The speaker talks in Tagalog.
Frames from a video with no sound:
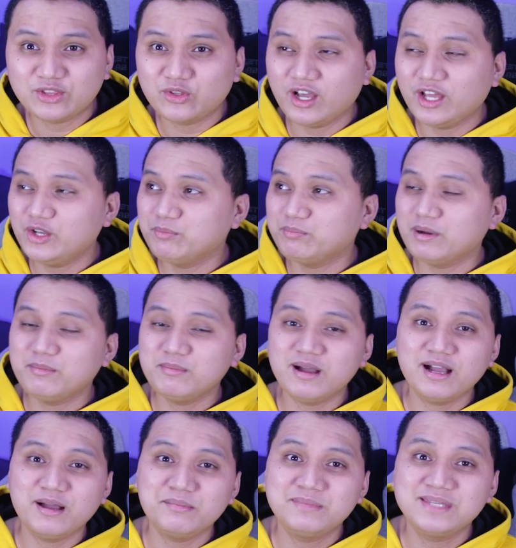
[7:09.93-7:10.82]
to. Ano pang
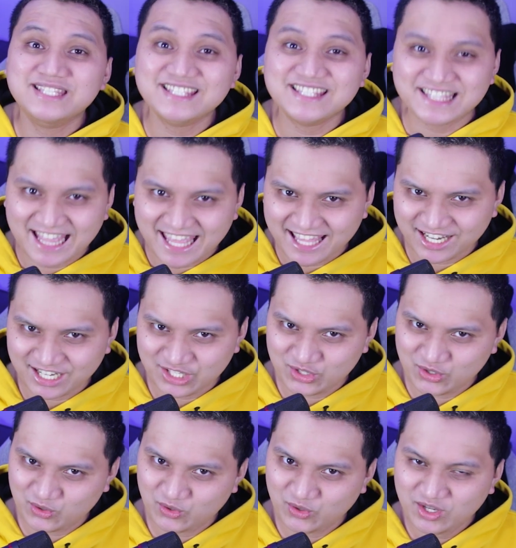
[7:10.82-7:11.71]
mga
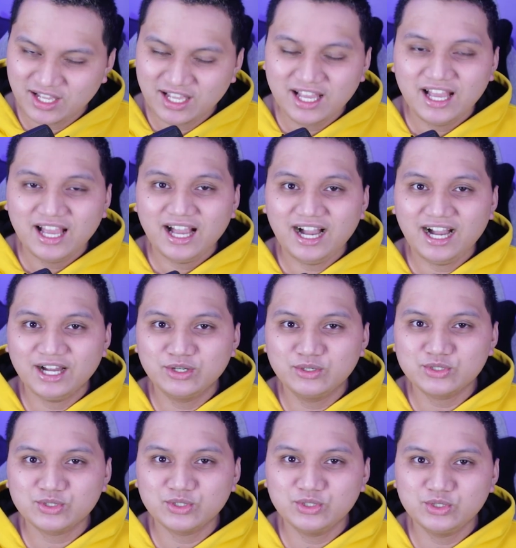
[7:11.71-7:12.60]
misteryo ang
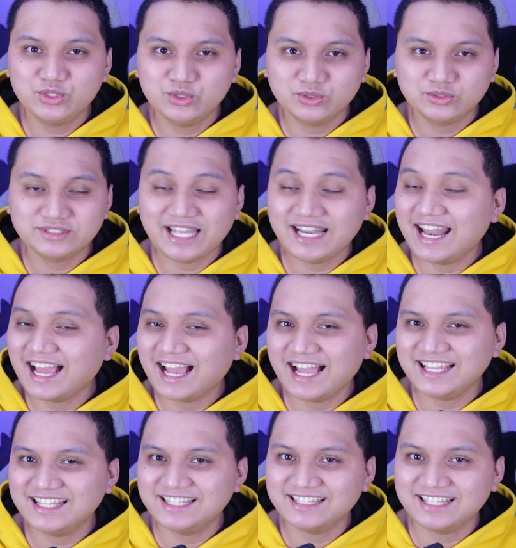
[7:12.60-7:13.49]
gusto niyong
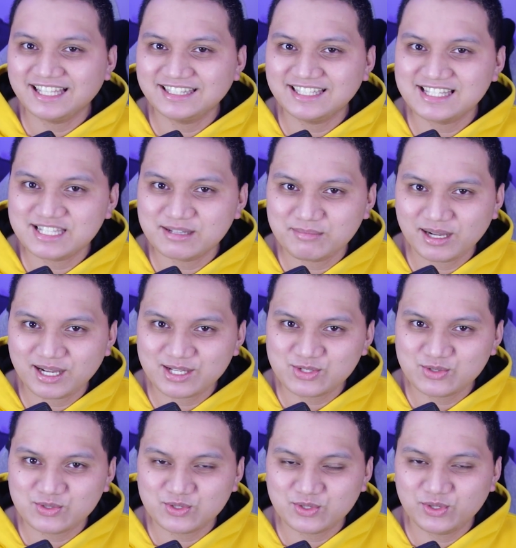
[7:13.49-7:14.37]
talakayan natin sa
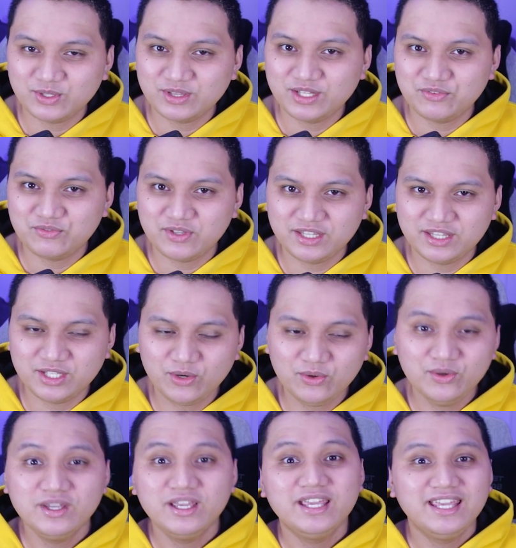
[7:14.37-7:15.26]
mga susunod na
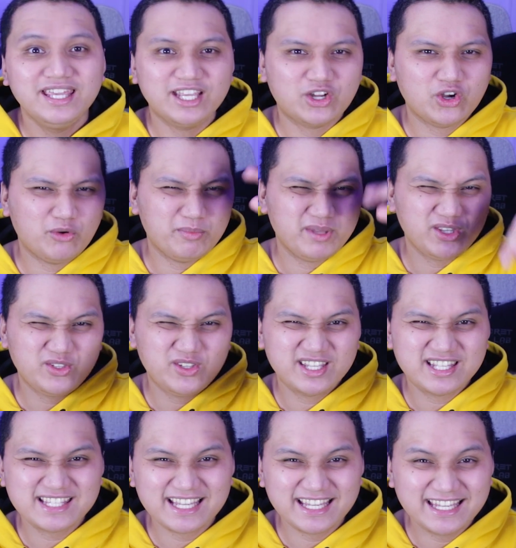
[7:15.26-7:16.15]
video, i-comment
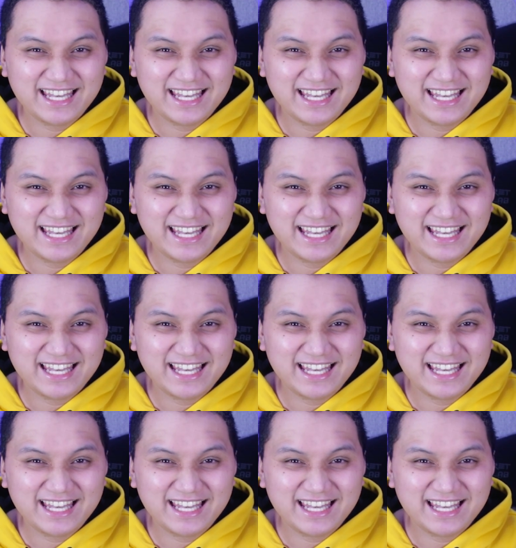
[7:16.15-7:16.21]
niyan sa